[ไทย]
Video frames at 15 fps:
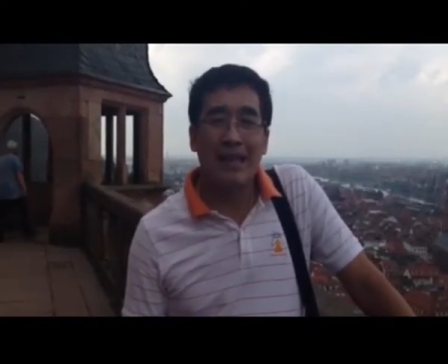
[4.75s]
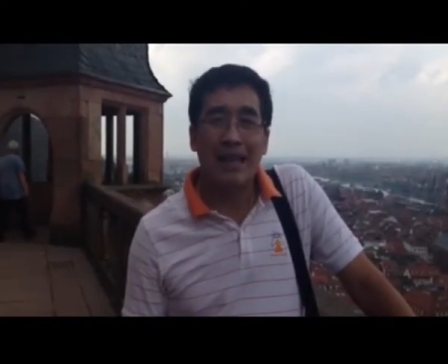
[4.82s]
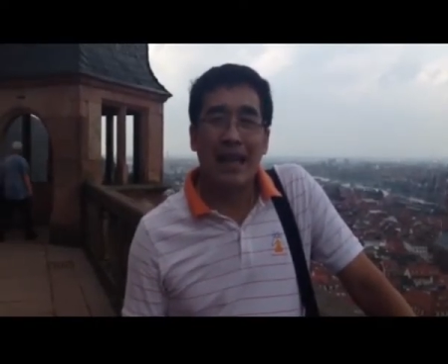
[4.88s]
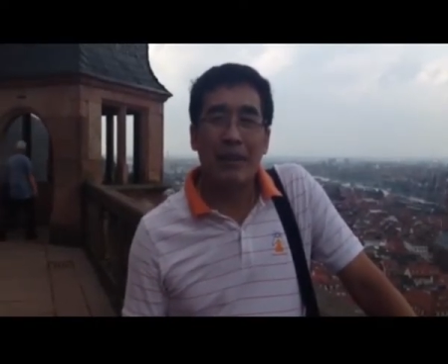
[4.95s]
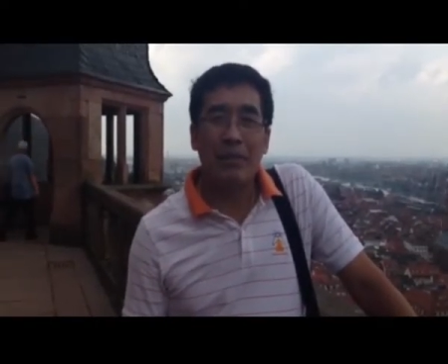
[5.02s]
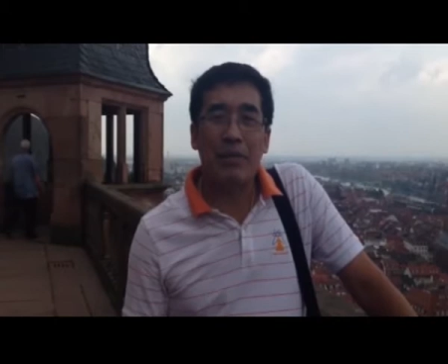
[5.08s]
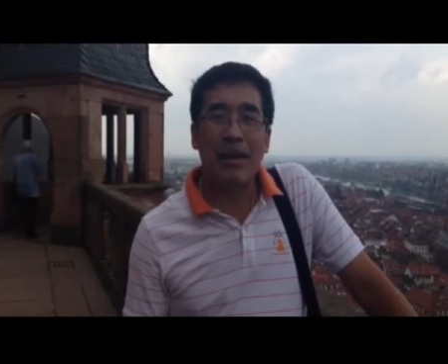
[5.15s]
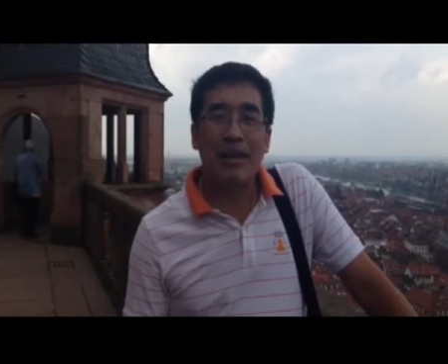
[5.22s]
นะ
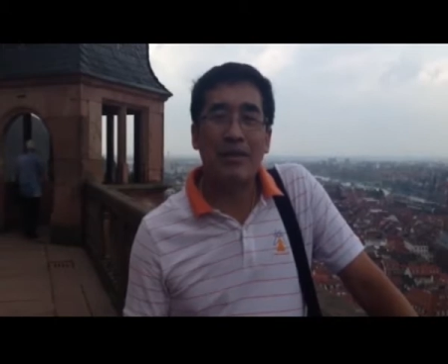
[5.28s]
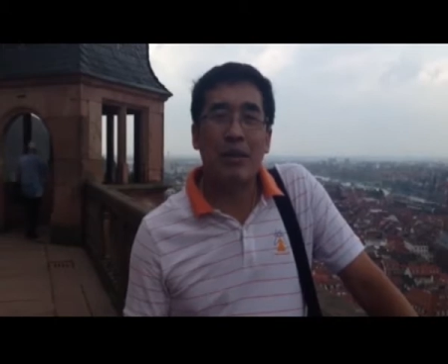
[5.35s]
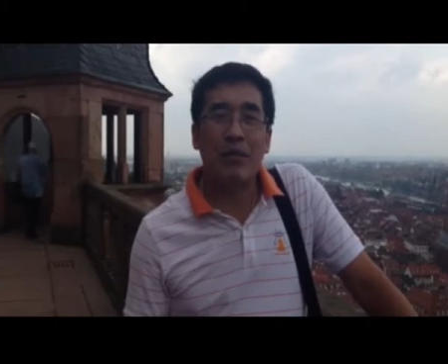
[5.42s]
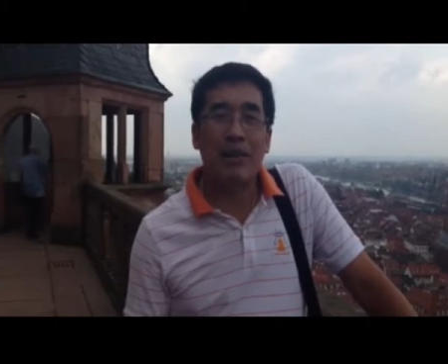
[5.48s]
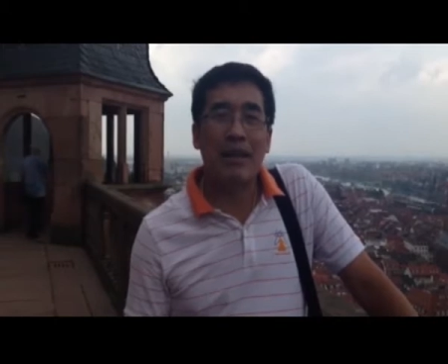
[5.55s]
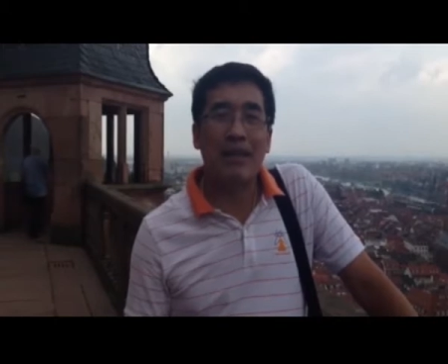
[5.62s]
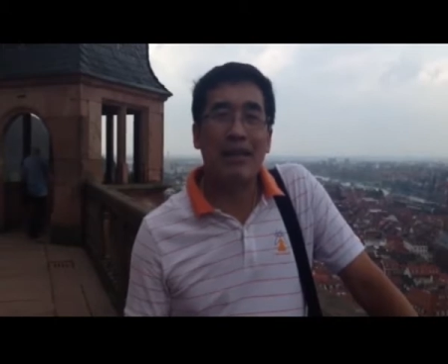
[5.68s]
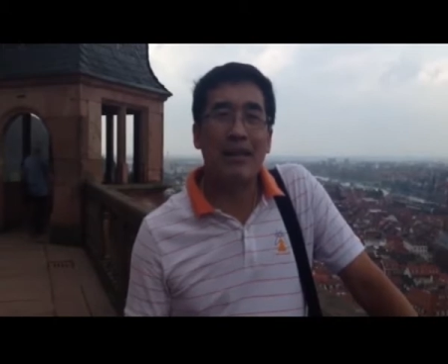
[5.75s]
ครับประมาณ
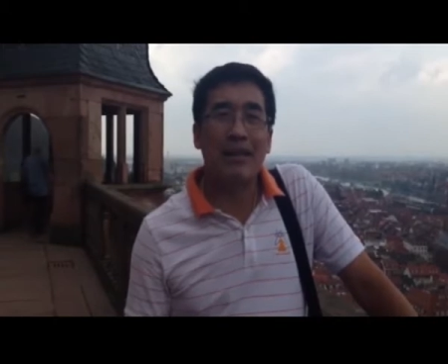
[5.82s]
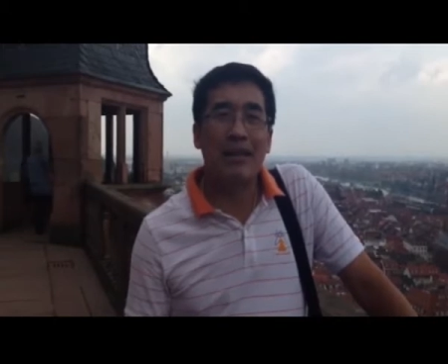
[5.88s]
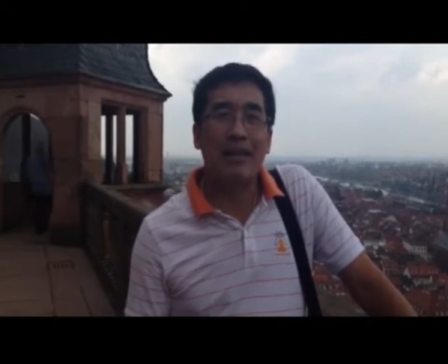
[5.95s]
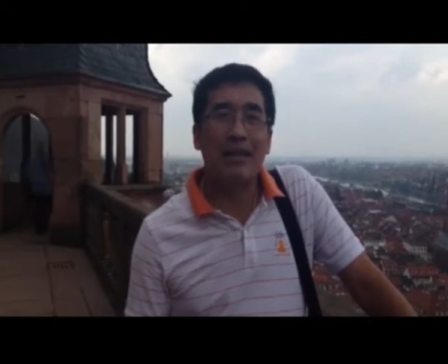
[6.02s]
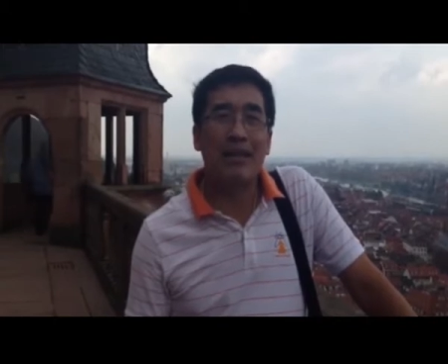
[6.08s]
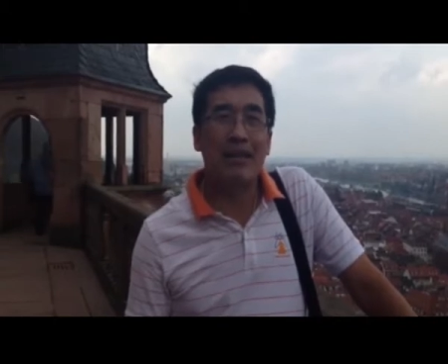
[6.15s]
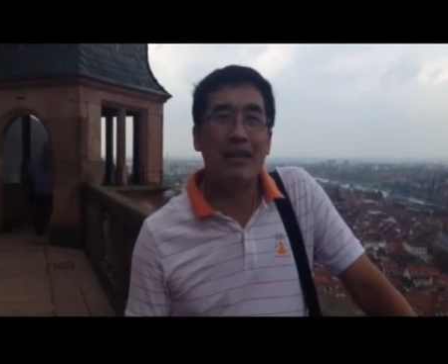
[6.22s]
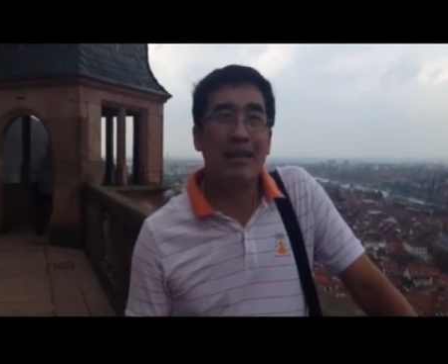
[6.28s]
2.5 เมตร
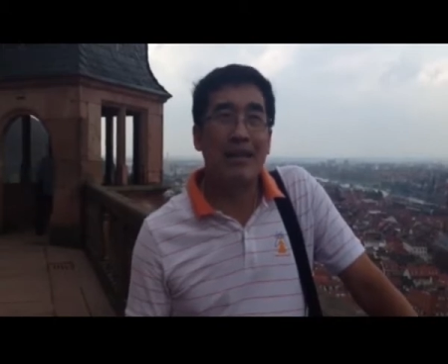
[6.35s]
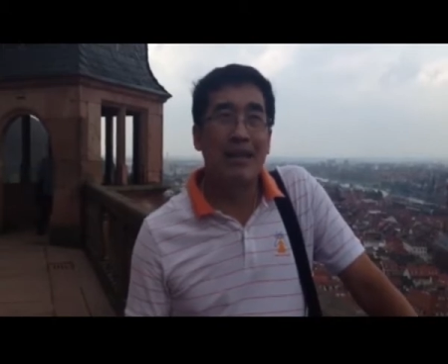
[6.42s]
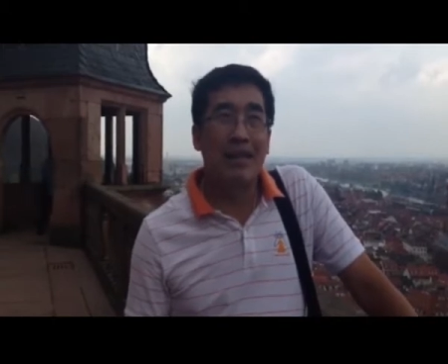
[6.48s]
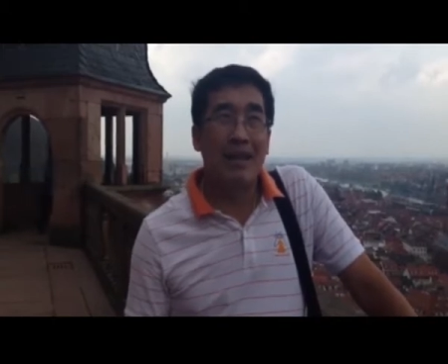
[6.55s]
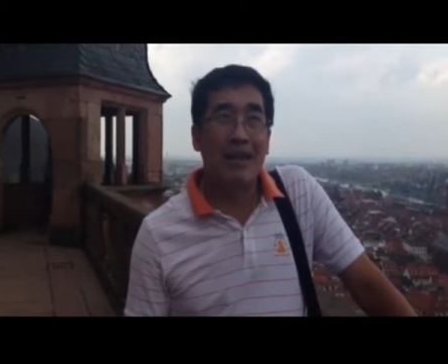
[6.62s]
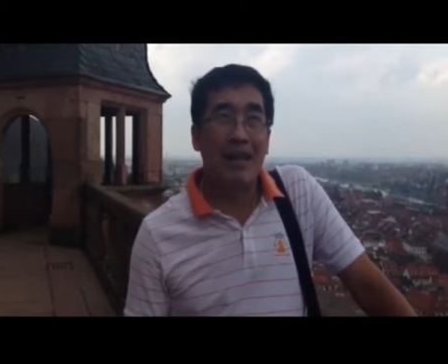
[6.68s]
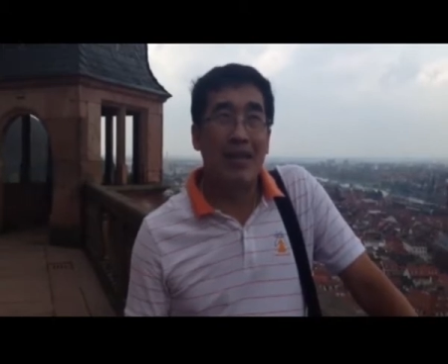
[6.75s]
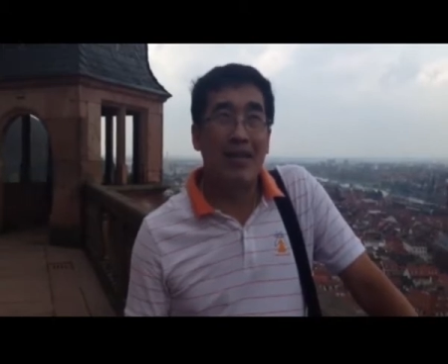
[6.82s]

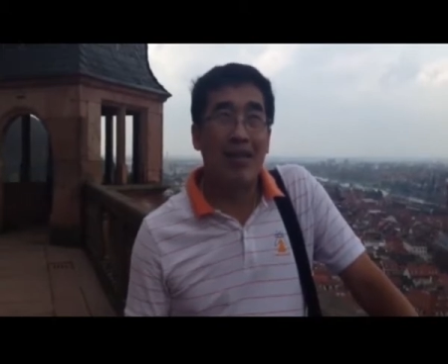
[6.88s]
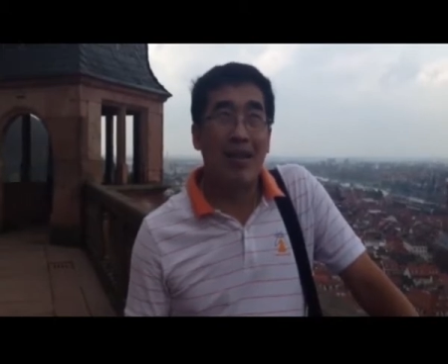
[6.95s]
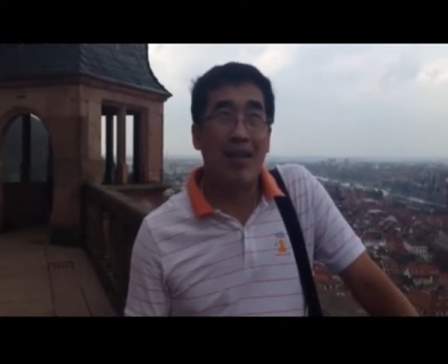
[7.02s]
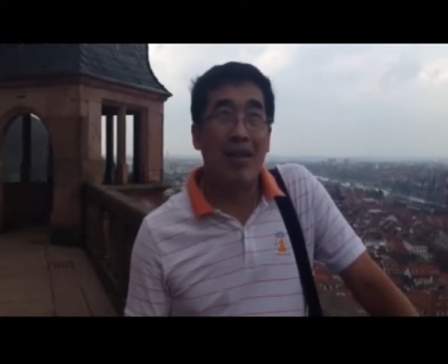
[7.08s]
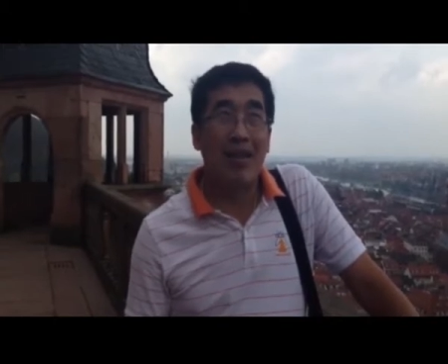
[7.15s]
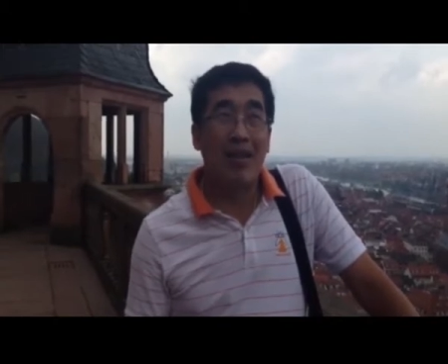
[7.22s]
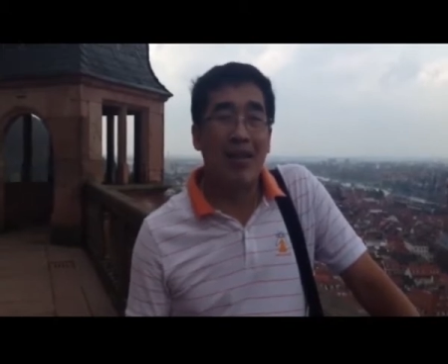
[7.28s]
แล้วก็